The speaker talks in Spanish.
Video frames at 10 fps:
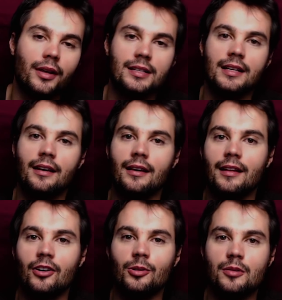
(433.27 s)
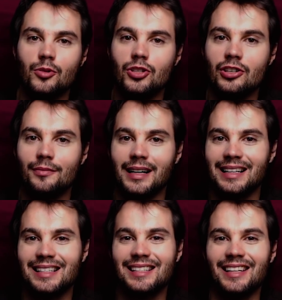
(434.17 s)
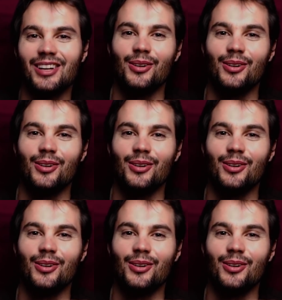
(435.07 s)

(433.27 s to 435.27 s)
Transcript: porque así queda como mucho más